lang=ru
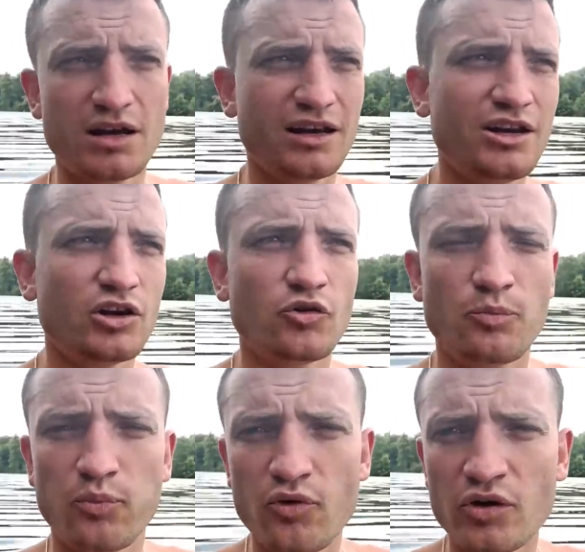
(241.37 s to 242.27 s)
И
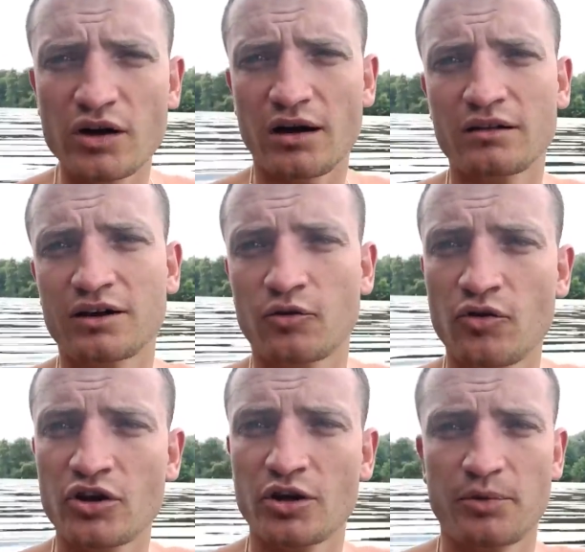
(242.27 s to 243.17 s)
любое
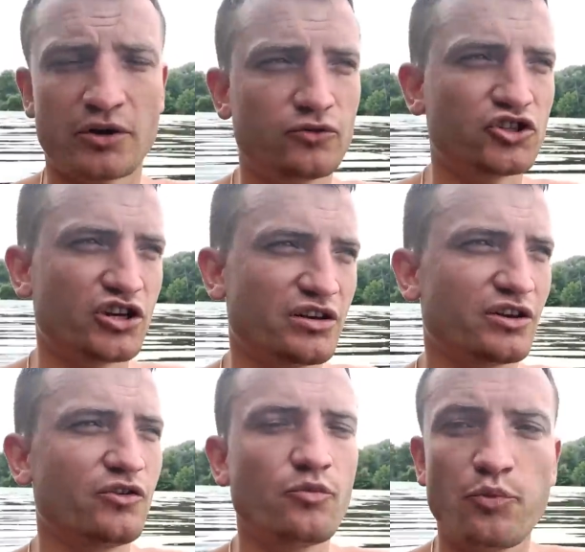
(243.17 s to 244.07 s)
алкогольное
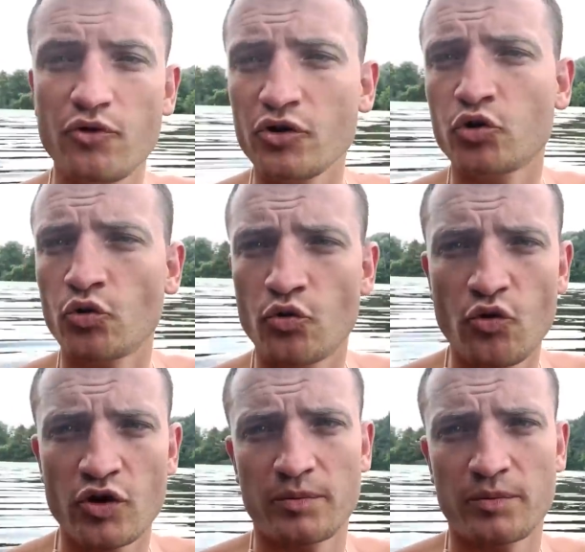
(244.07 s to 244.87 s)
приключение, любое другое